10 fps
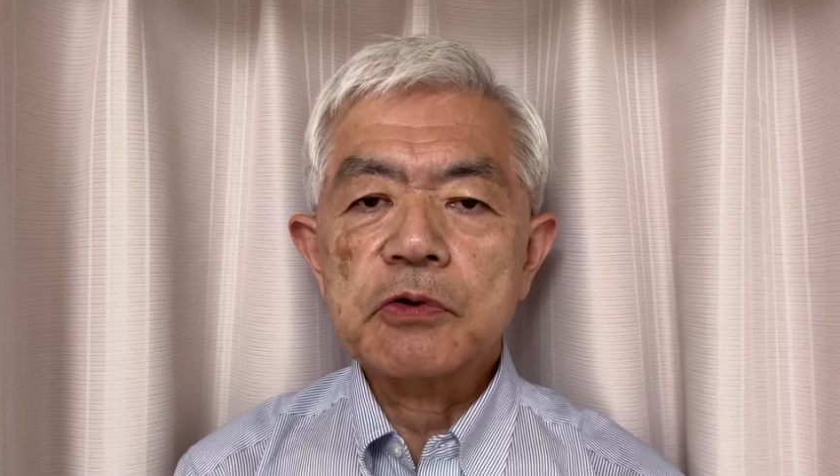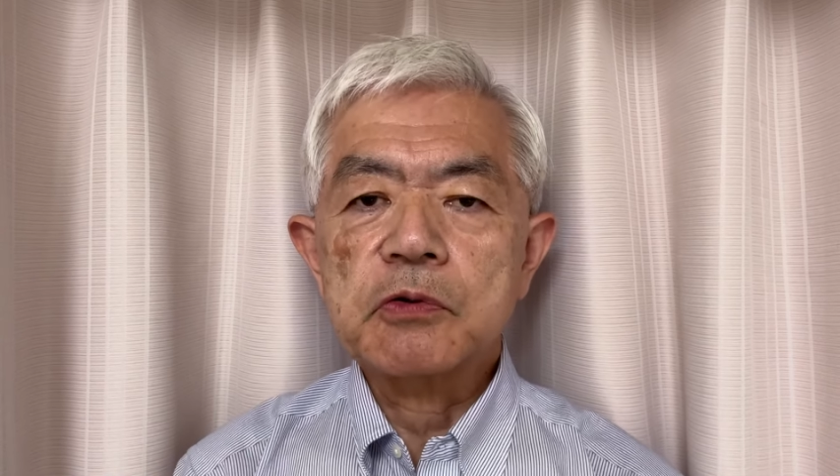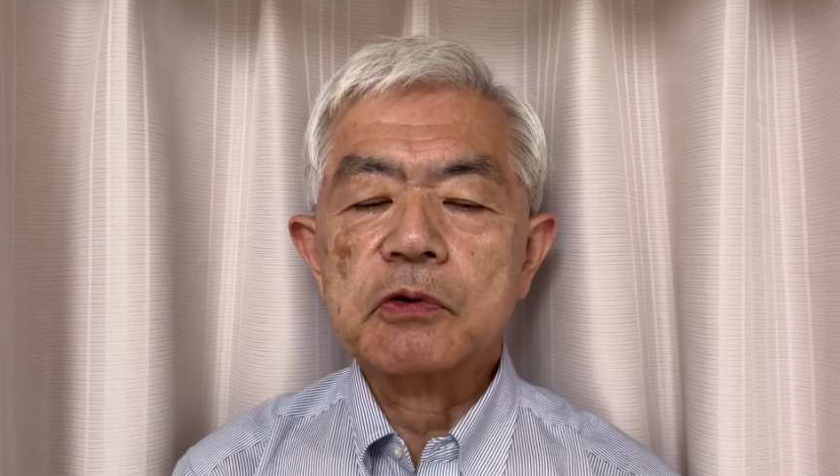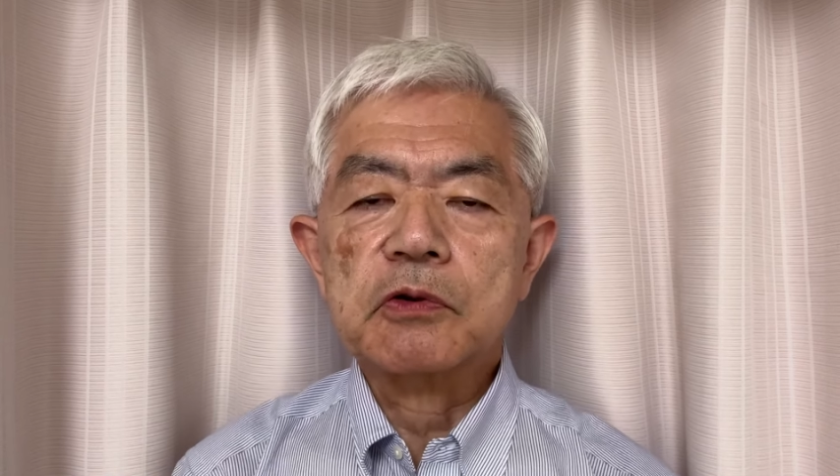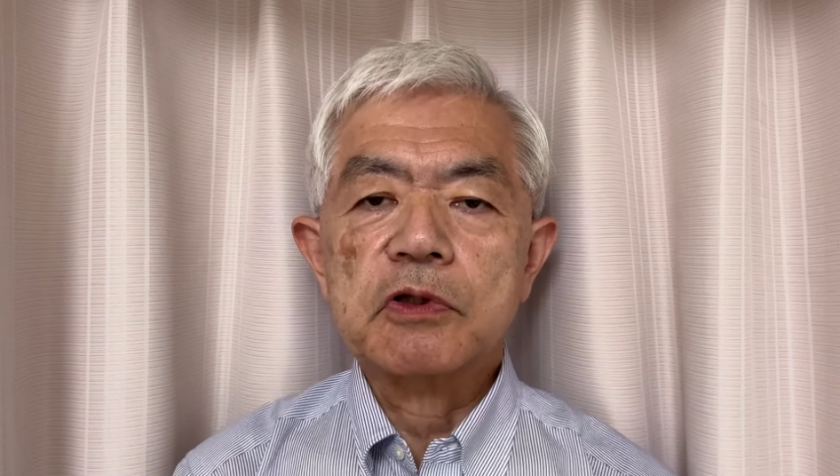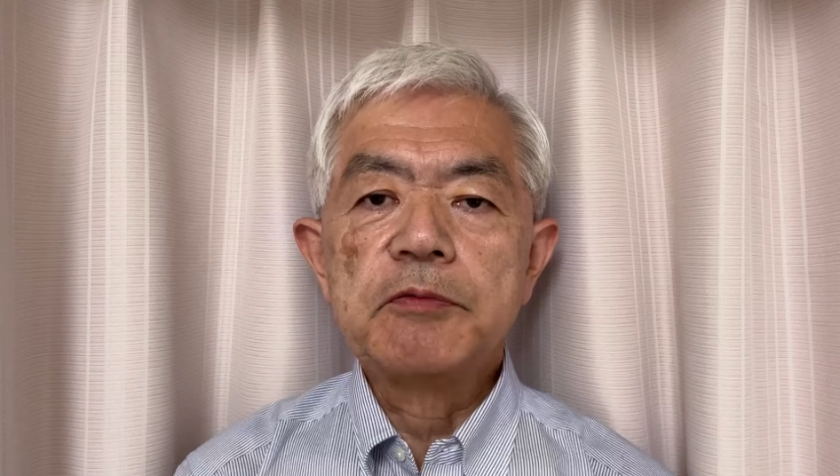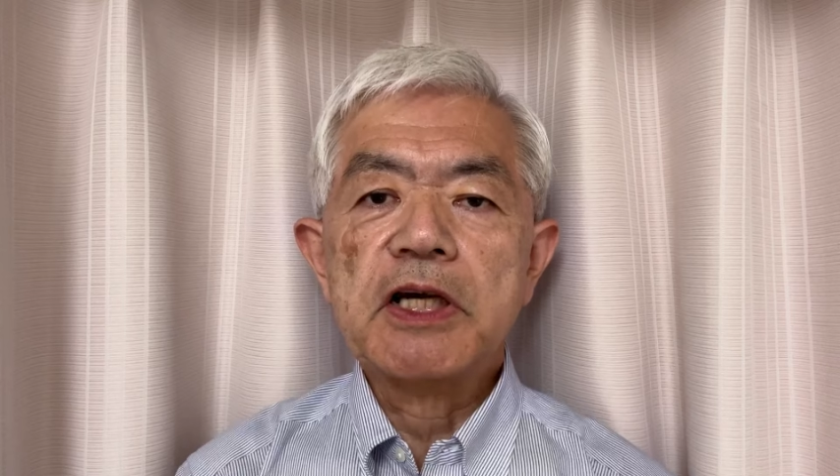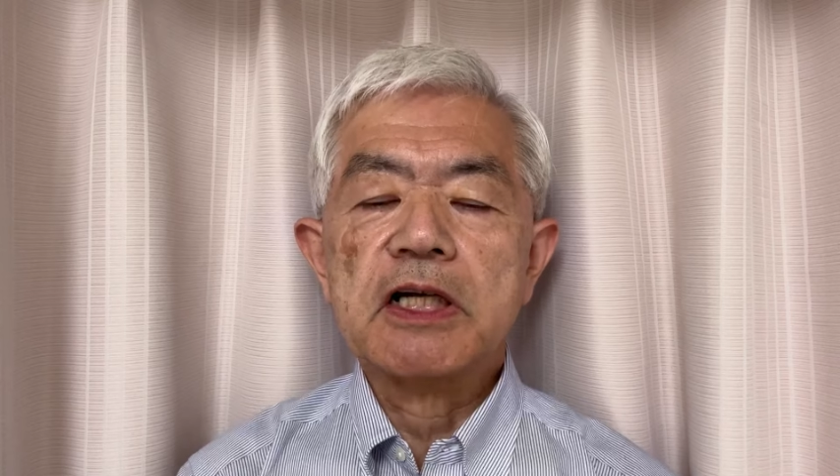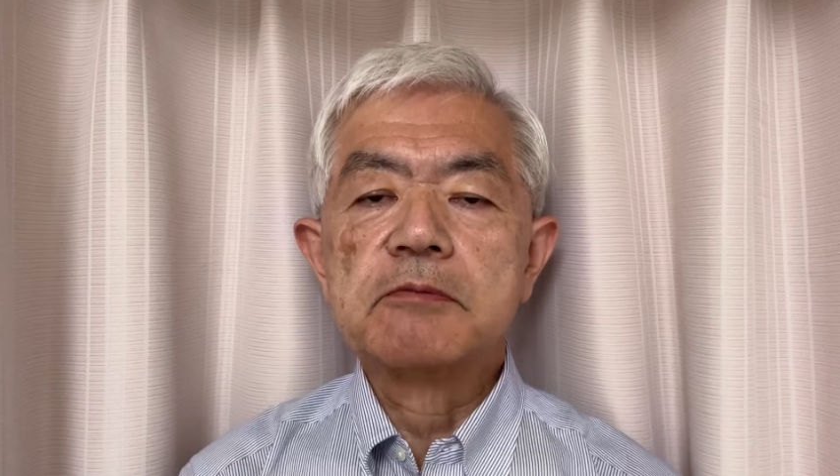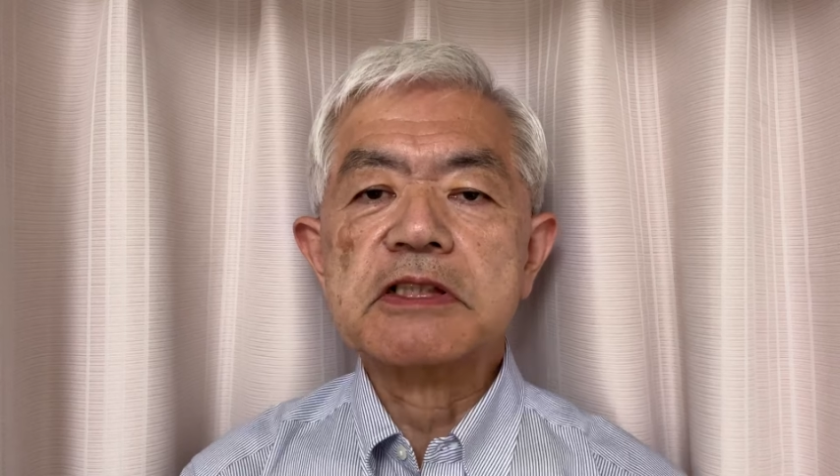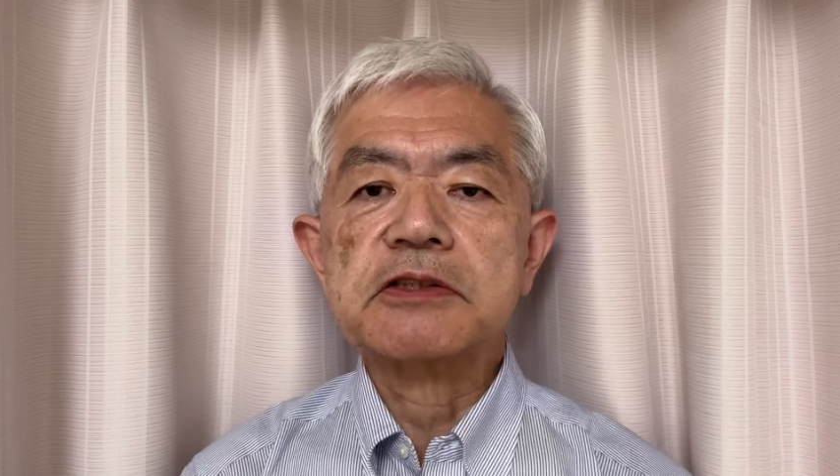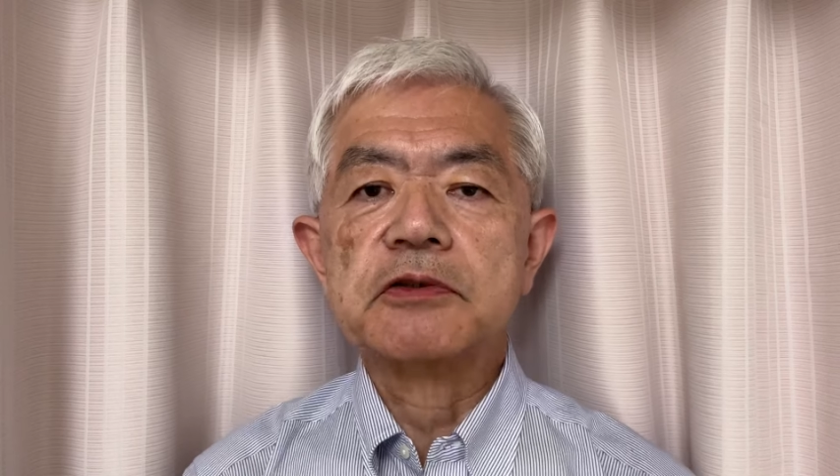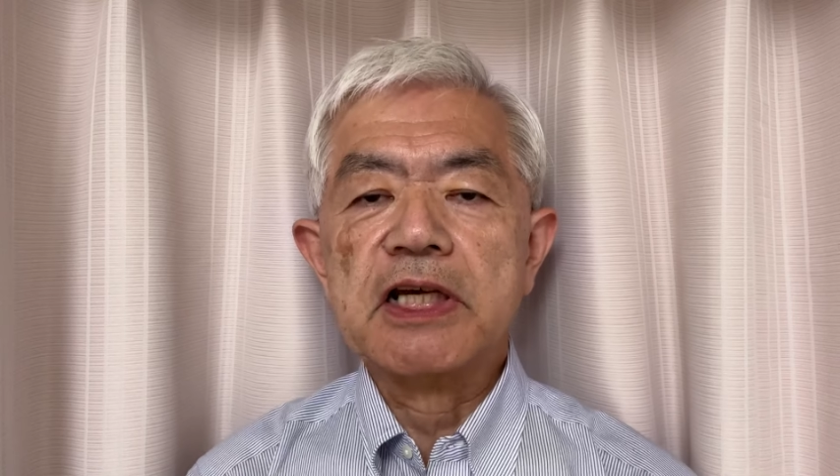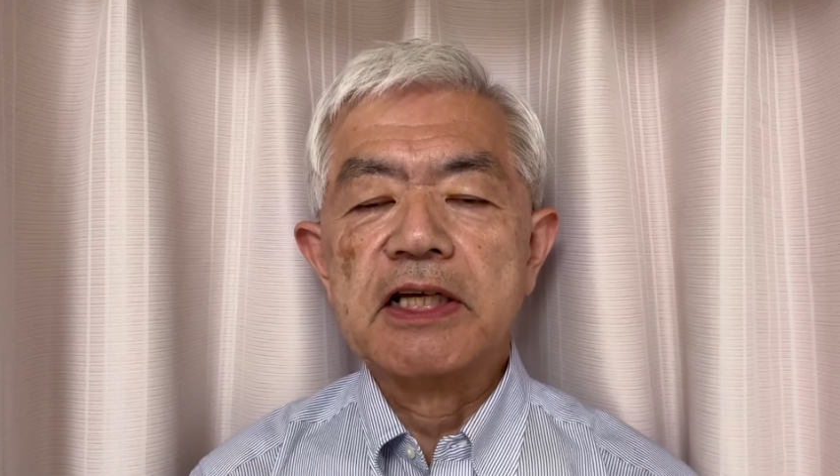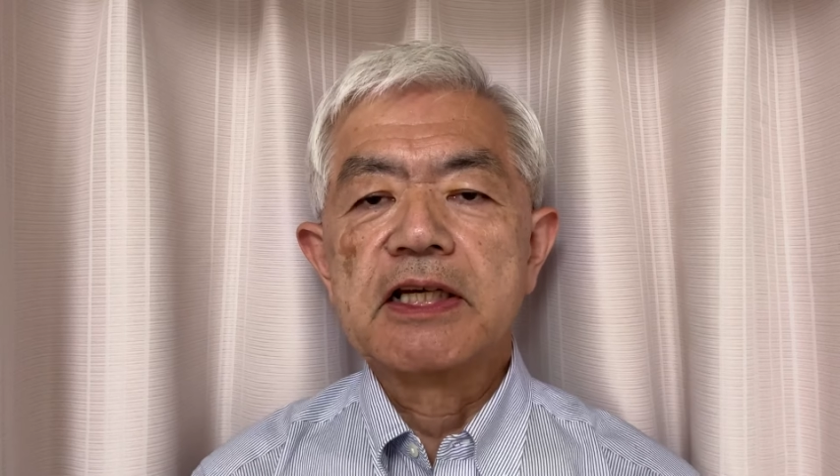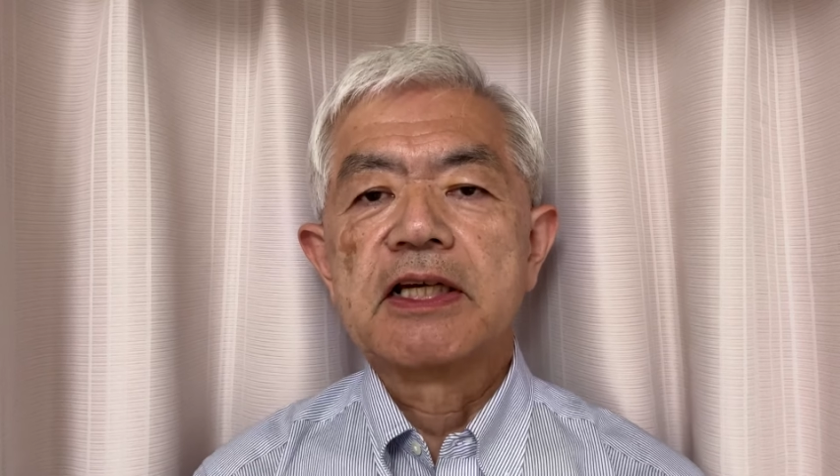いうことの意味がありますので、